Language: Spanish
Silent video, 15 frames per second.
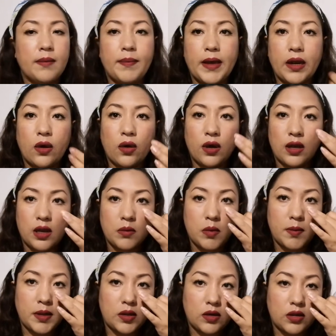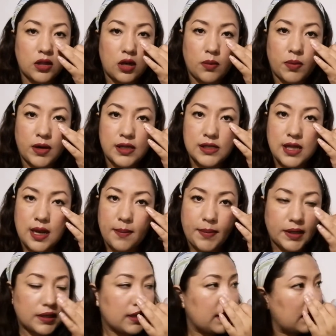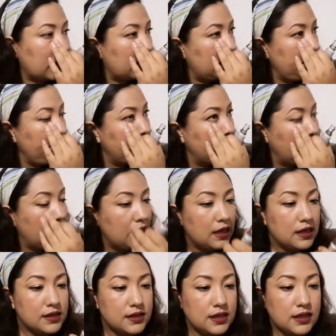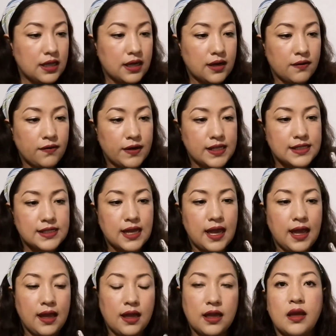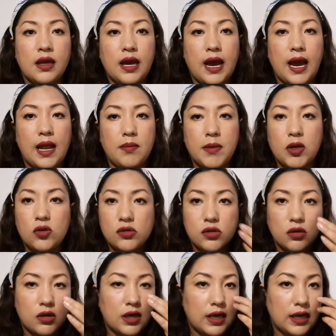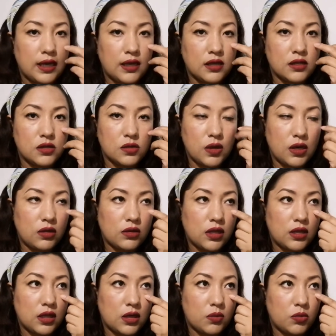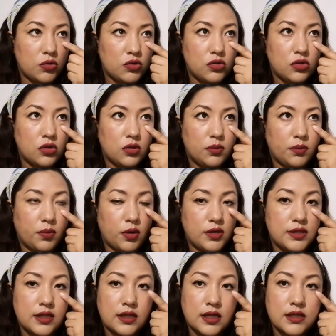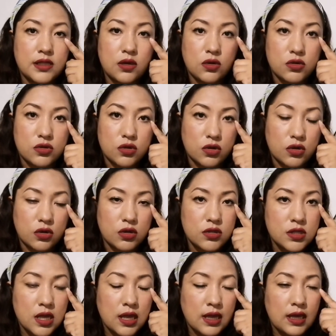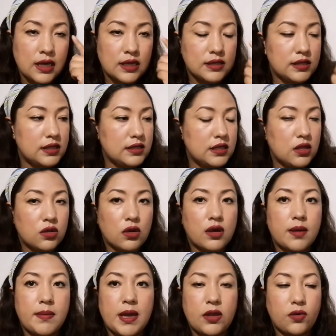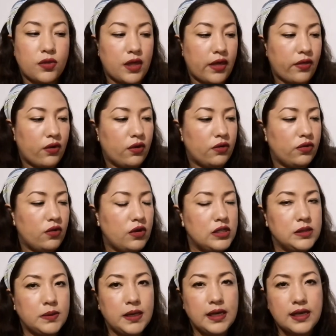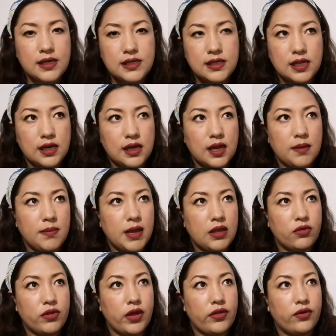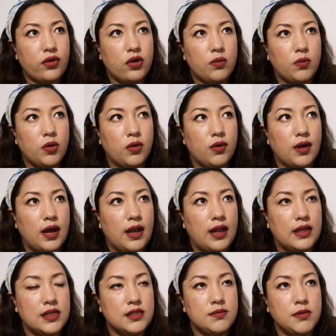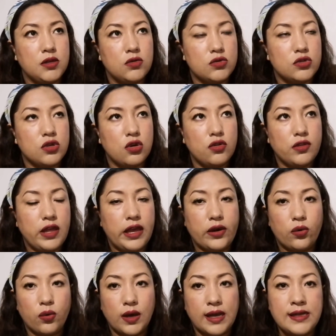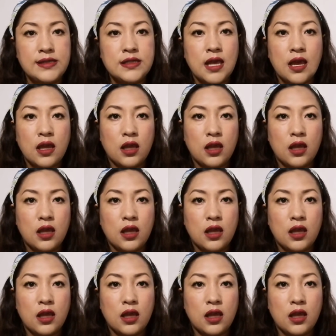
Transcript: pero en el momento que te lo pones en la parte de aquí, sí te refresca. Al menos yo que suelo tener mucho bolsitas en los ojos, sí siento que me ha ayudado. No les voy a decir que me ha ayudado como a la disminución de arrugas.